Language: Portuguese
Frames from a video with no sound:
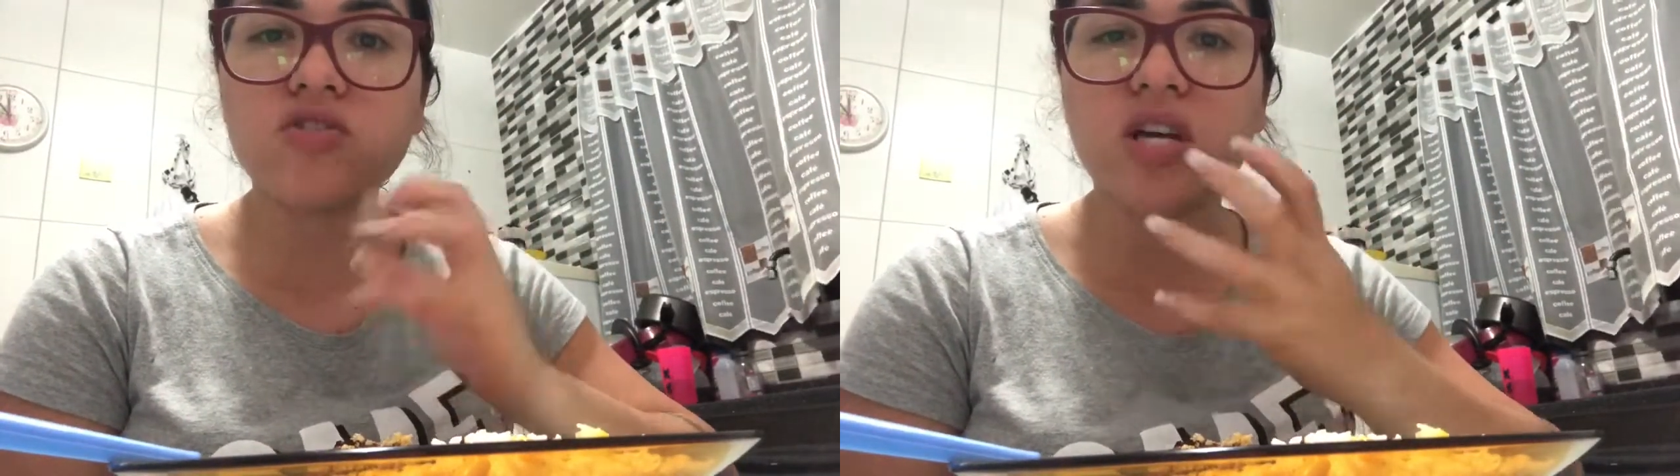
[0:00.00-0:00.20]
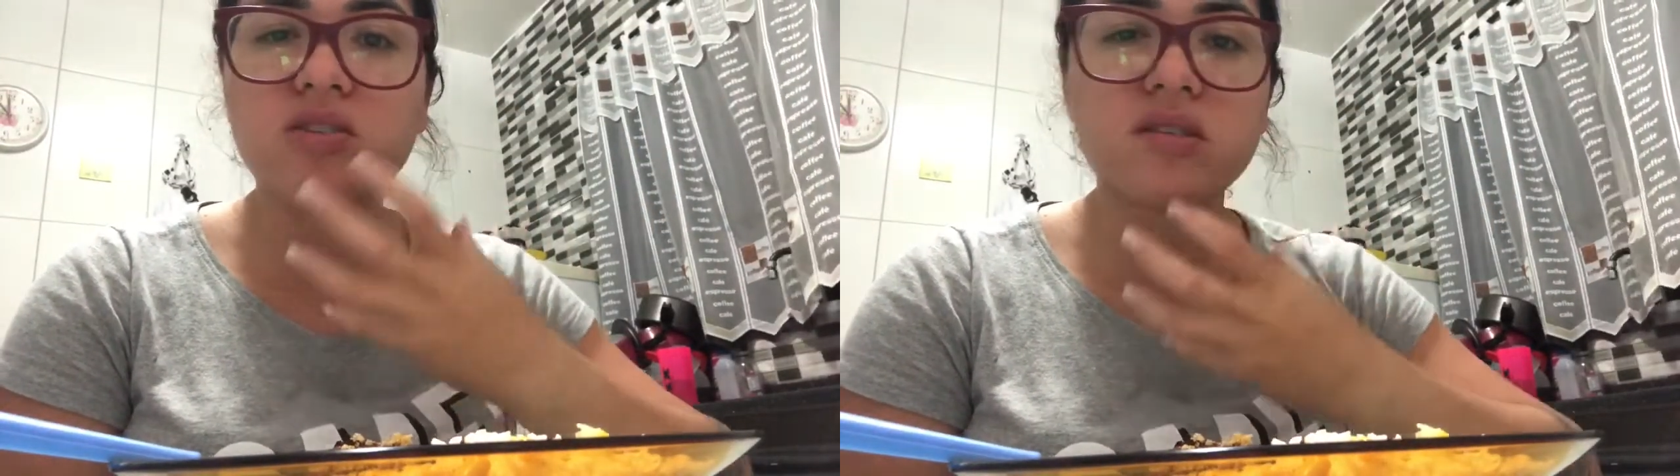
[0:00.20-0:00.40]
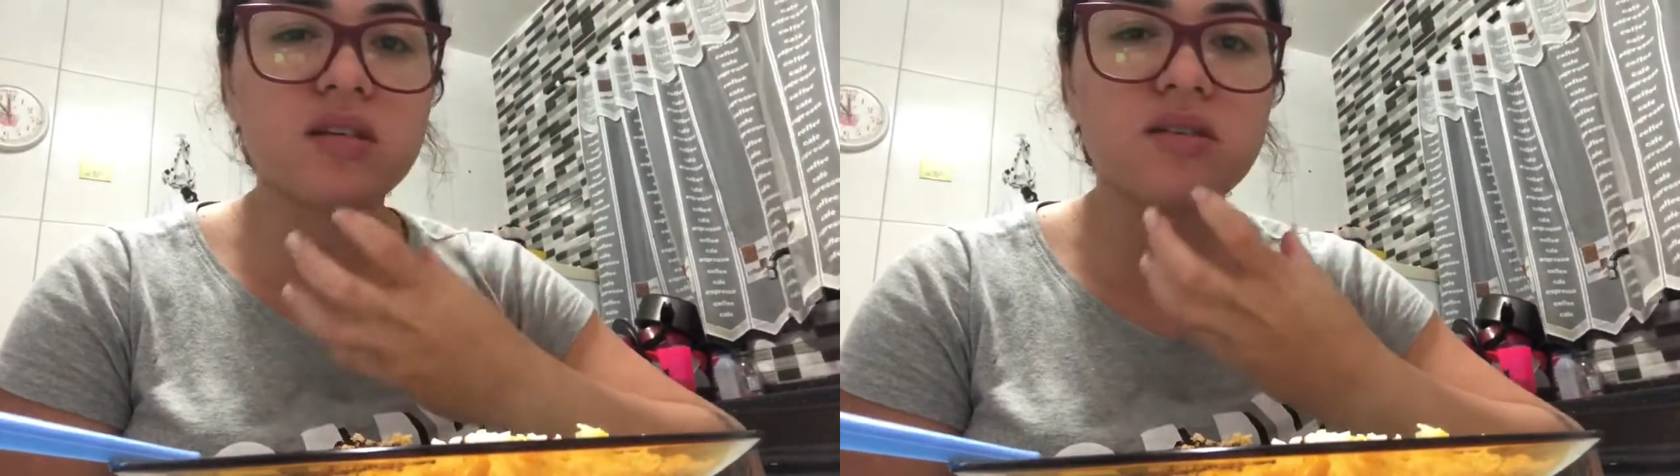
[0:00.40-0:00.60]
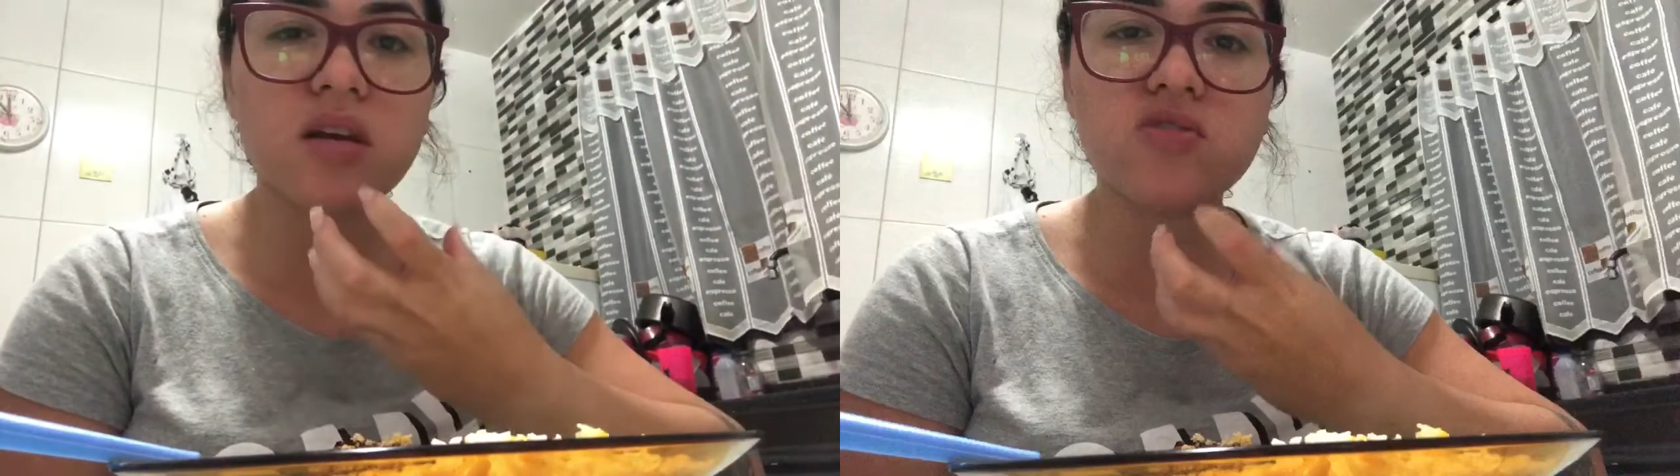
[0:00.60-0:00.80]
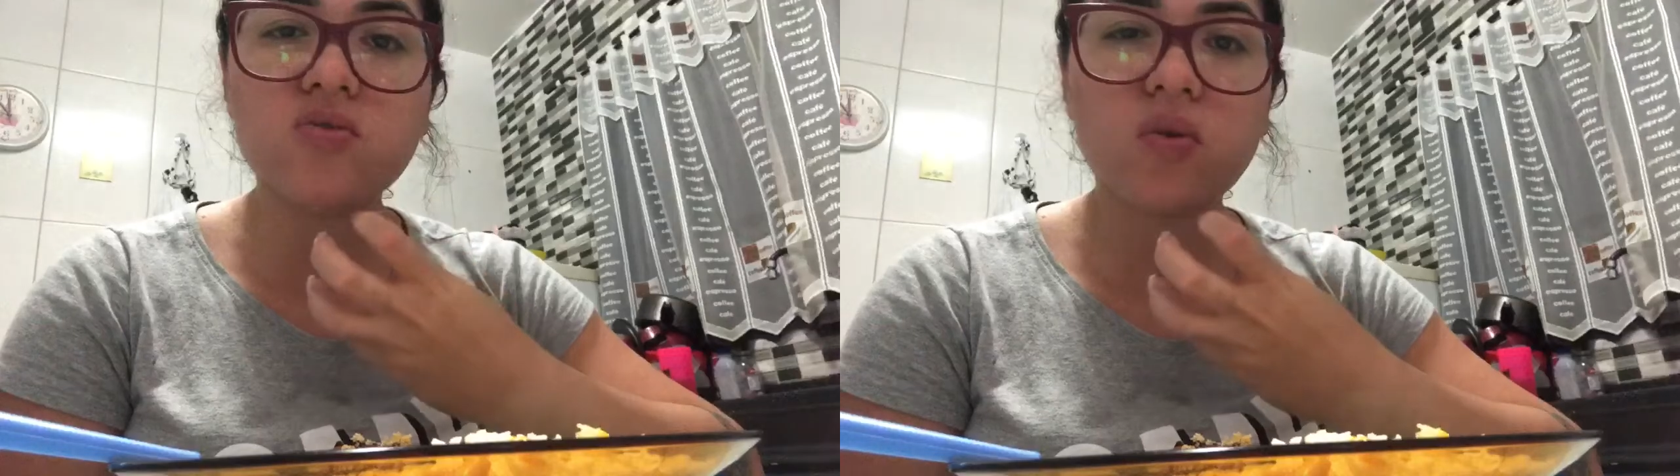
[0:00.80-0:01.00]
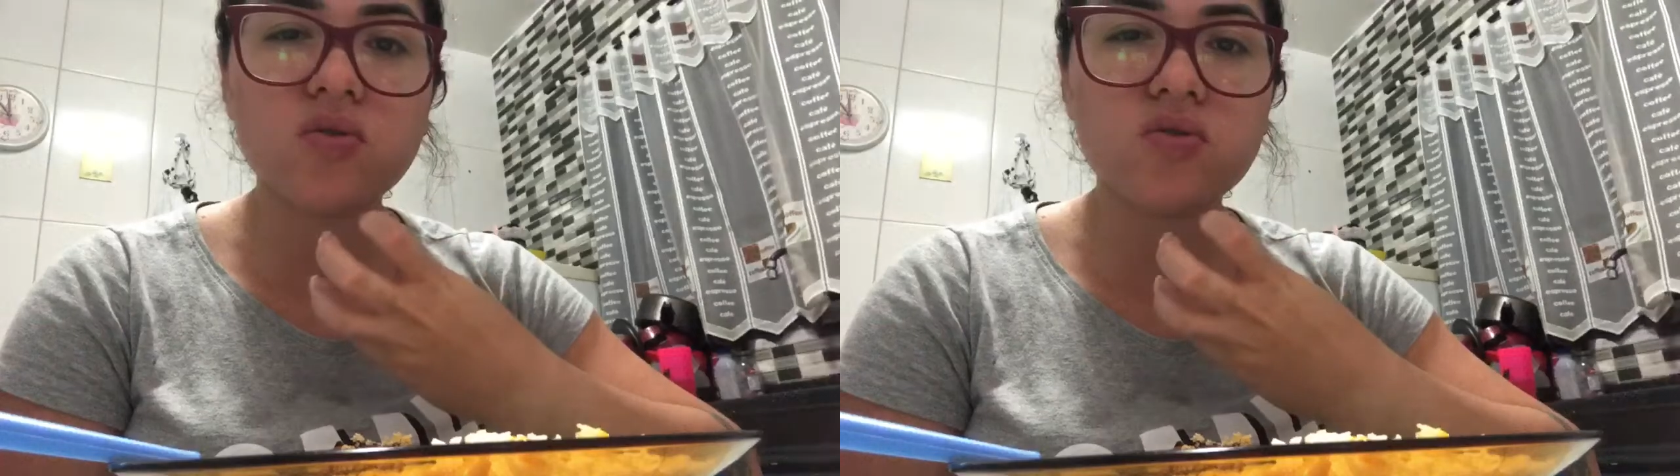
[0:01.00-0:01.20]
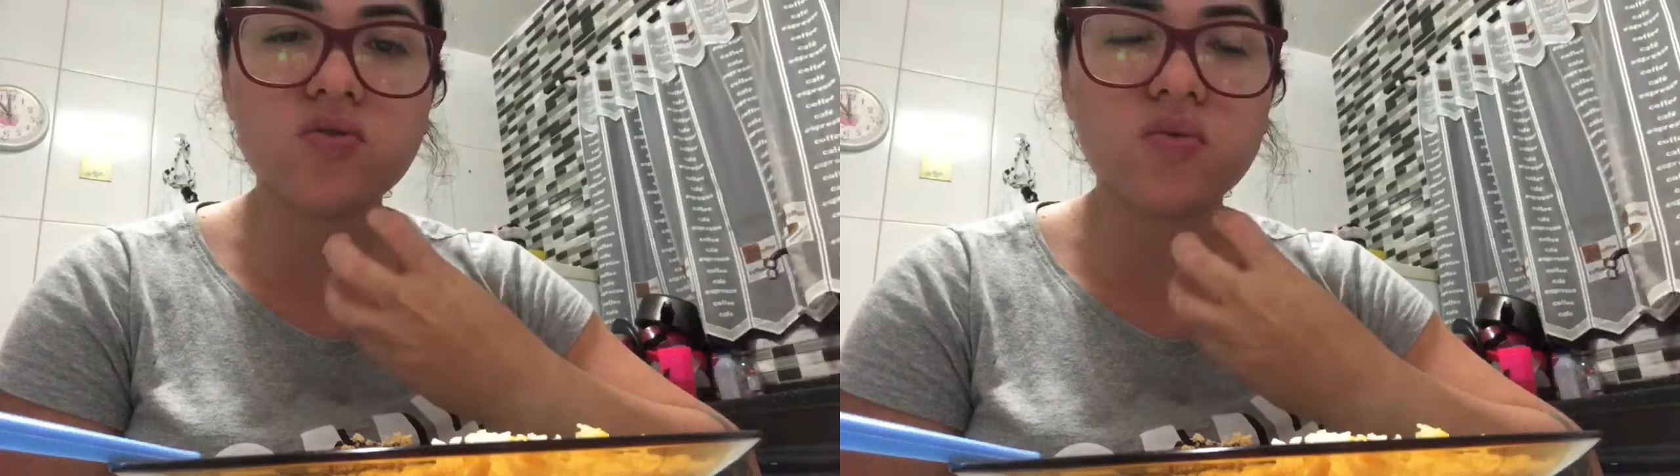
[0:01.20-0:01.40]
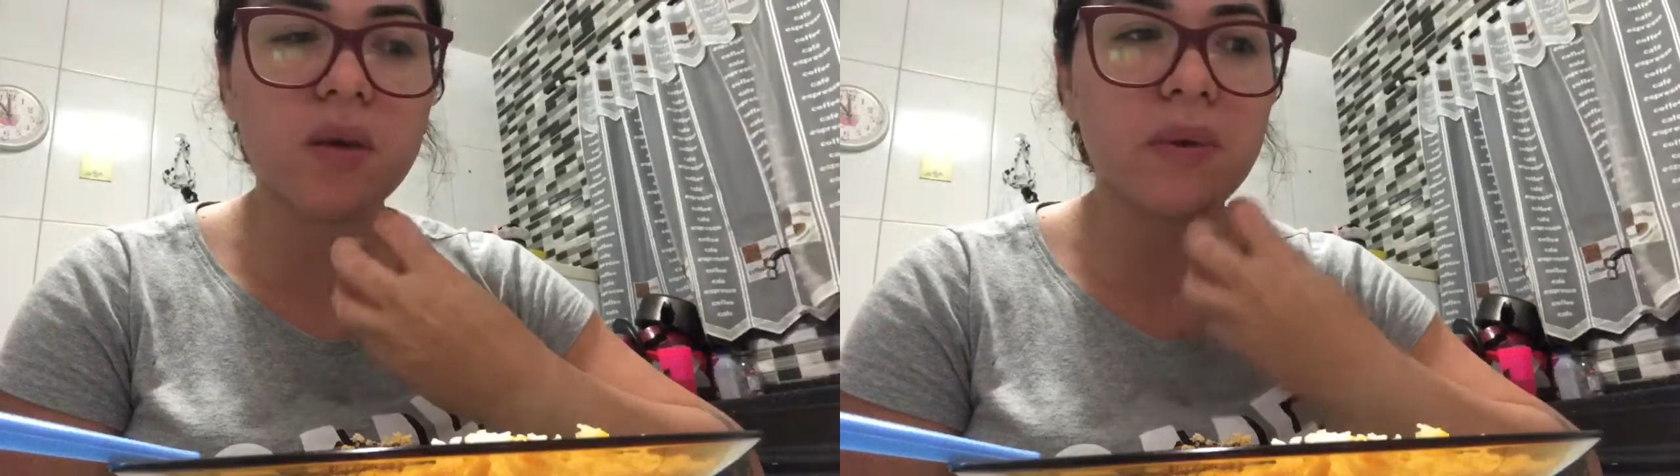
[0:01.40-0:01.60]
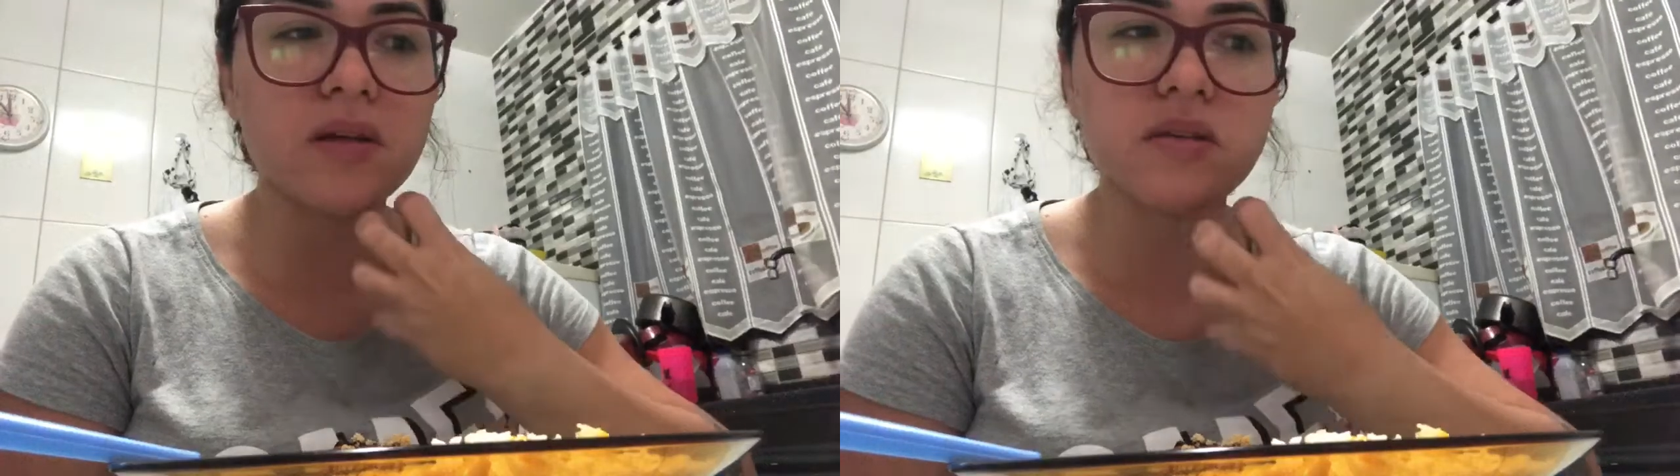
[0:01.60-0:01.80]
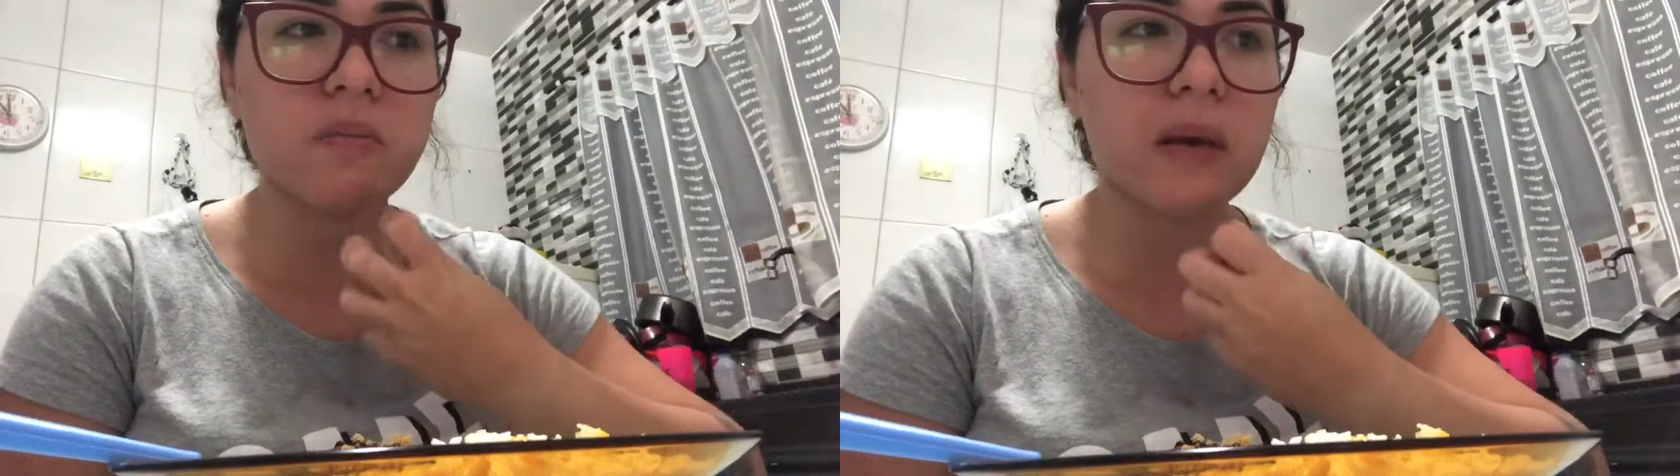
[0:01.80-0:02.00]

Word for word: gente, você sente um gosto de um tempero assim